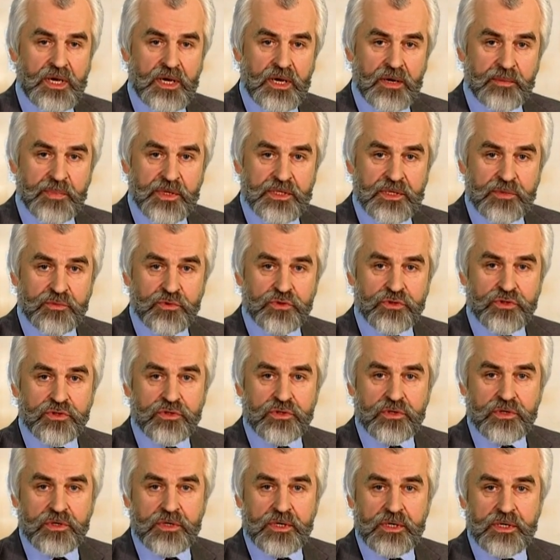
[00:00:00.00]
потому
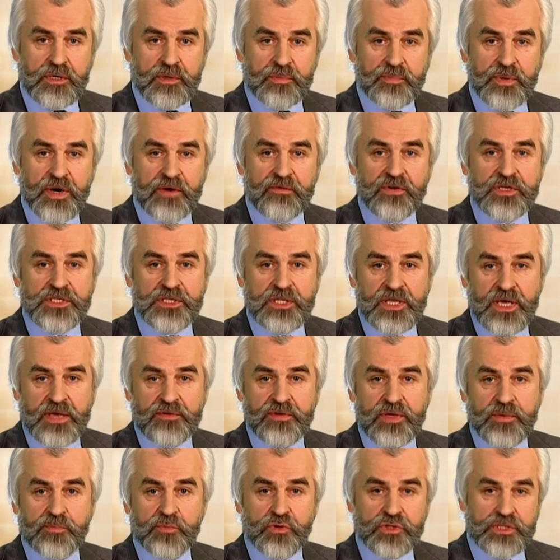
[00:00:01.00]
что
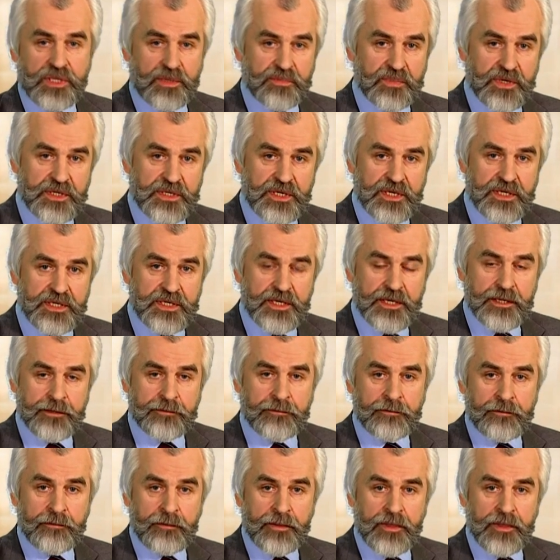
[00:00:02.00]
православие после падения